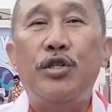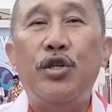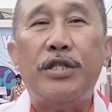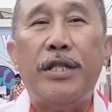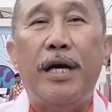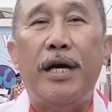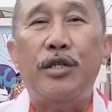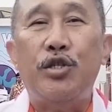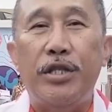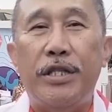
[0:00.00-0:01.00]
Jota
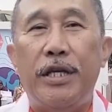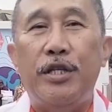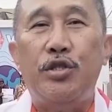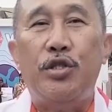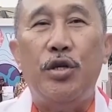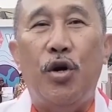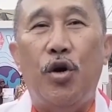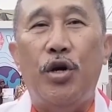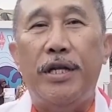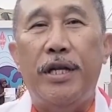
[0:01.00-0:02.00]
Joti
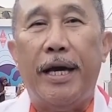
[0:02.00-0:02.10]
on the